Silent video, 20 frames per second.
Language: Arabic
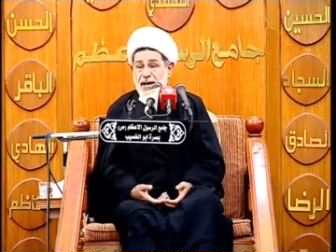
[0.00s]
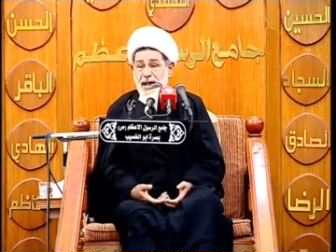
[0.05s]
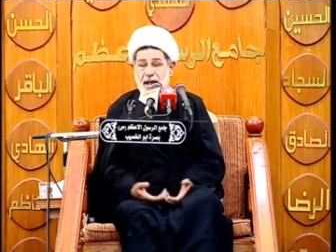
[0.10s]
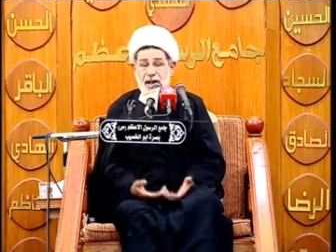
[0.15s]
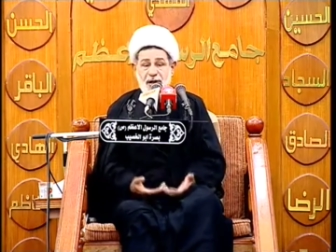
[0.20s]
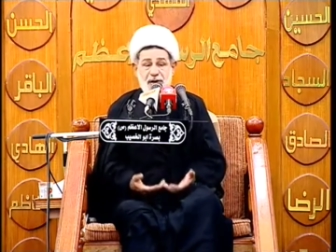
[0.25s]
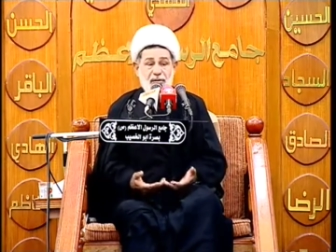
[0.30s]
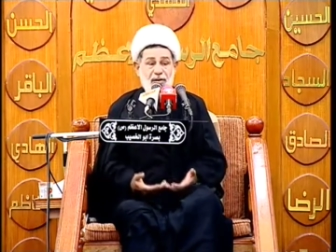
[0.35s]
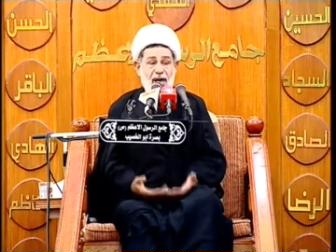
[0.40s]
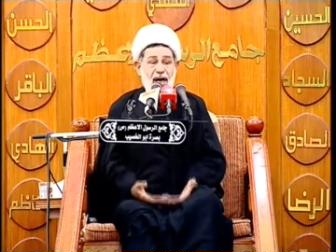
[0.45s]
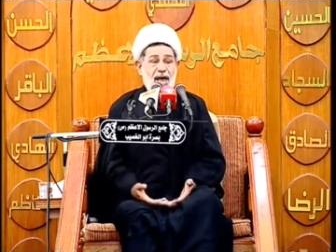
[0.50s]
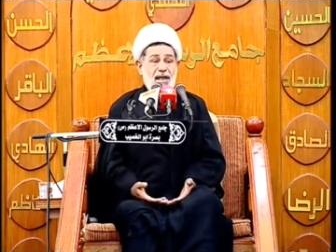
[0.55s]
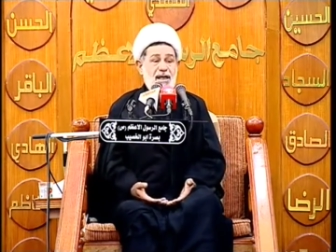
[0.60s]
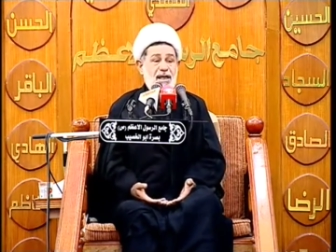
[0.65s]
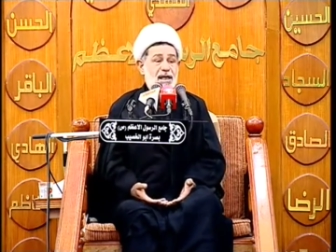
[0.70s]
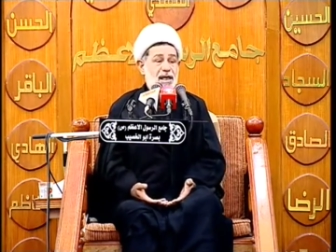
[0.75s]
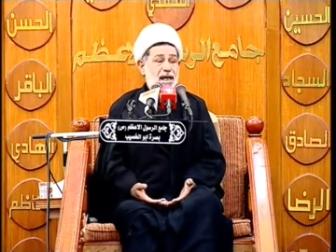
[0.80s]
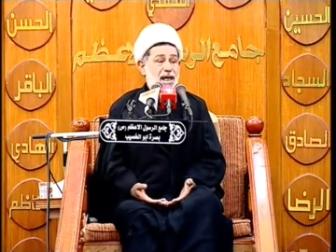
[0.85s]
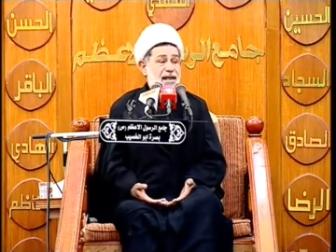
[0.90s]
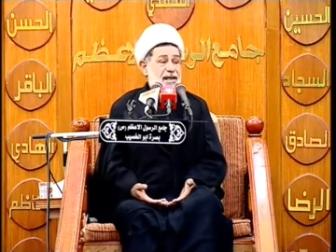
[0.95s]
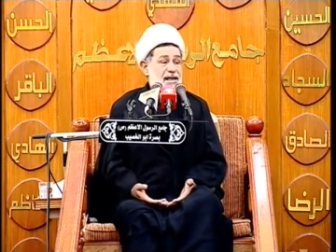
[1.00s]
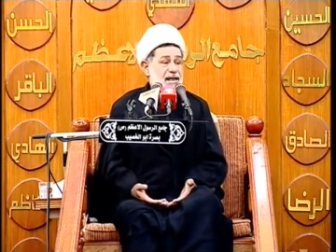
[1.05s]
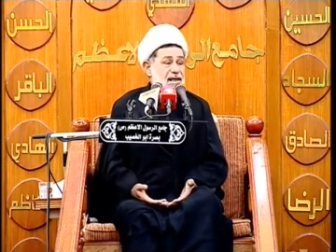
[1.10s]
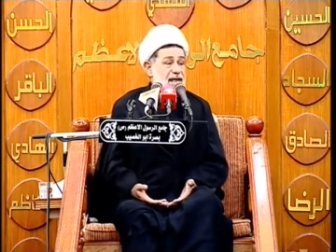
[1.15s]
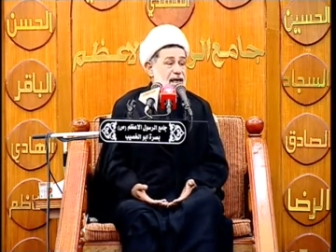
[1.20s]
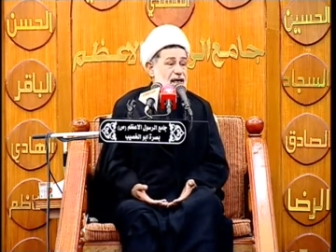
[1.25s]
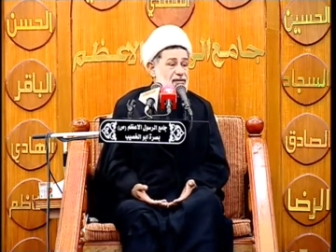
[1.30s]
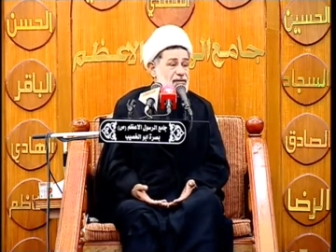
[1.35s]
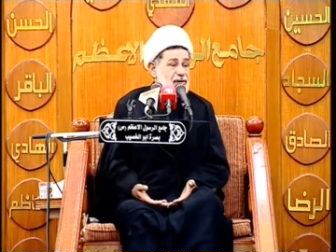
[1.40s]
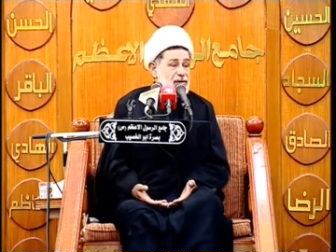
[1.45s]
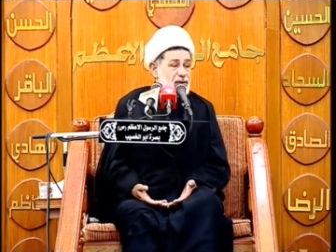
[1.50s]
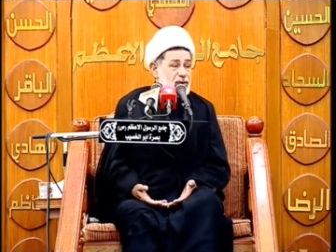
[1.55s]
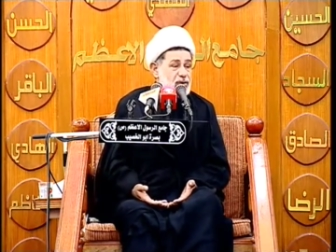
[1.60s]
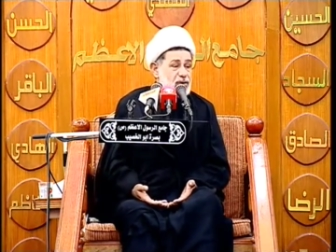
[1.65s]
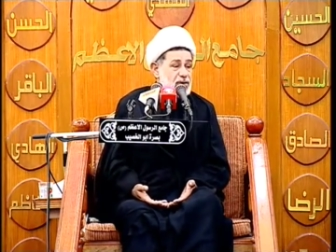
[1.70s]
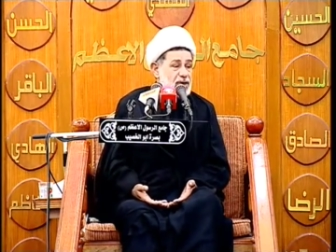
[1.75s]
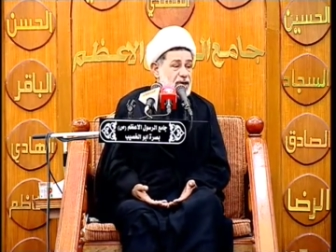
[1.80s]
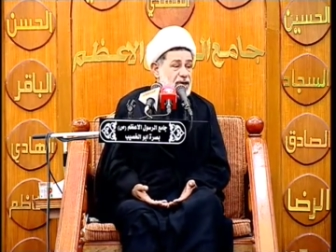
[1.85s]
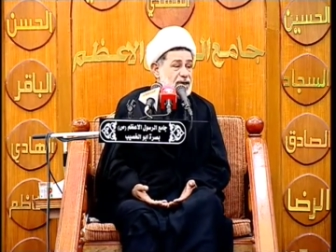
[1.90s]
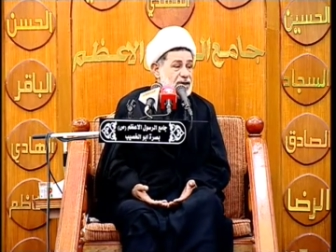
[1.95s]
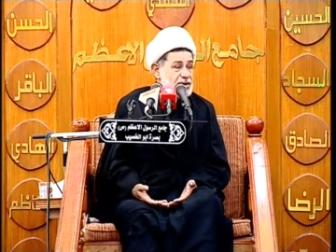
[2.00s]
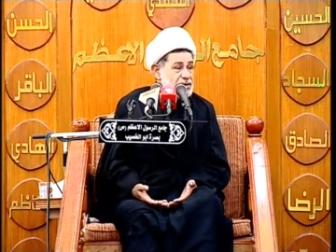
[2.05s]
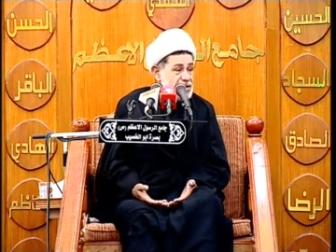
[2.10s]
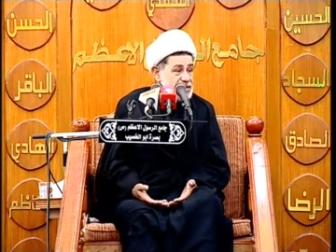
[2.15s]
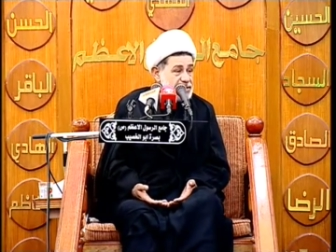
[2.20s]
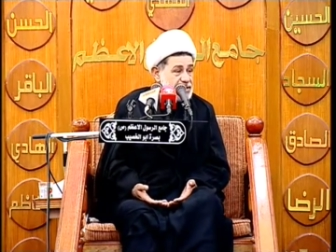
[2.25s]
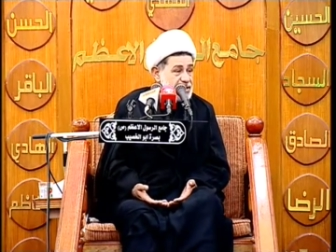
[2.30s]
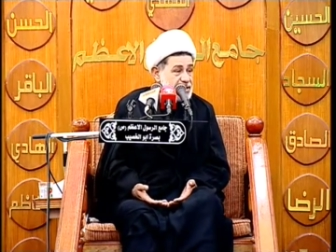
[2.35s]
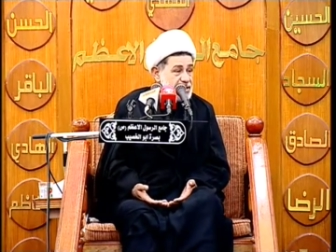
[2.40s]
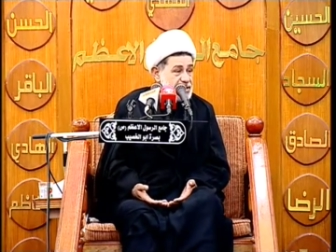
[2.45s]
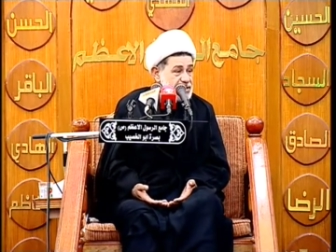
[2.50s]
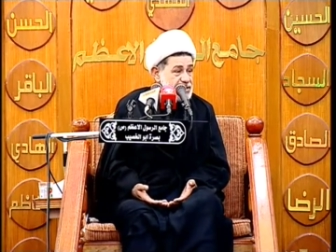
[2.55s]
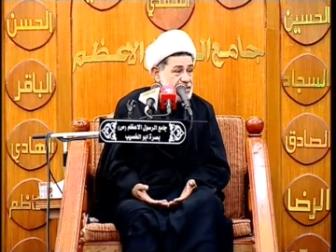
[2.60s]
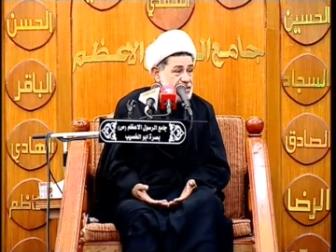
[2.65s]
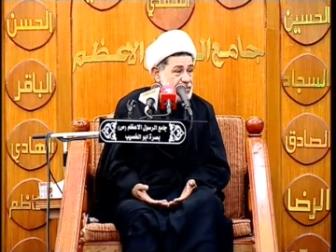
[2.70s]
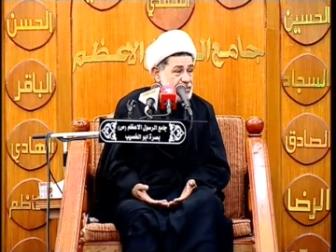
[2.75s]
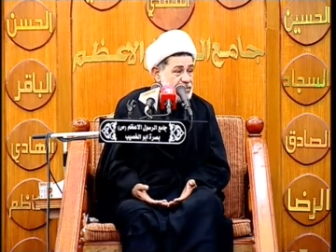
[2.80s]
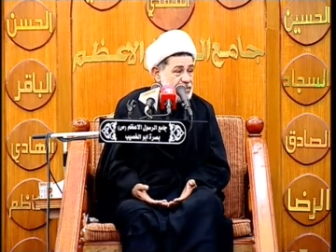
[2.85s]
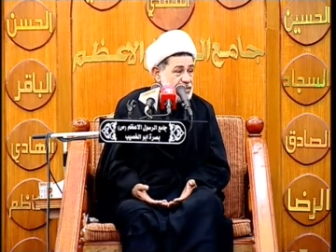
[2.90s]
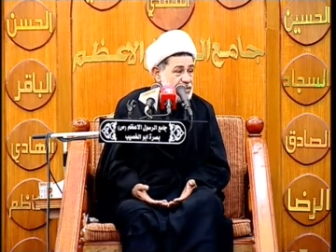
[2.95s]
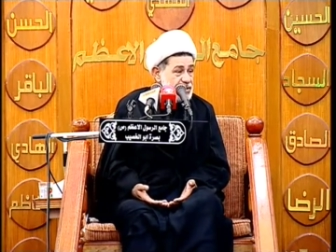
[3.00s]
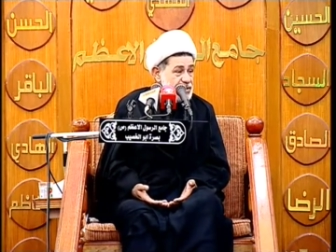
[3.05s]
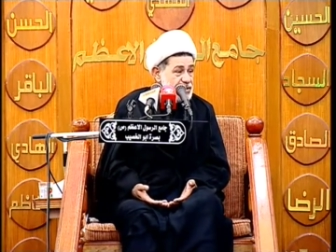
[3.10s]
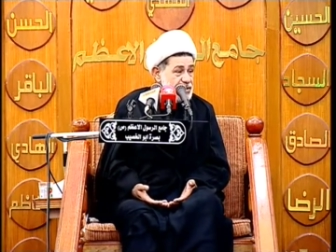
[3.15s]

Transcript: قال له سبحان الله هذا خلاف المروءه ليش شكل تسوي؟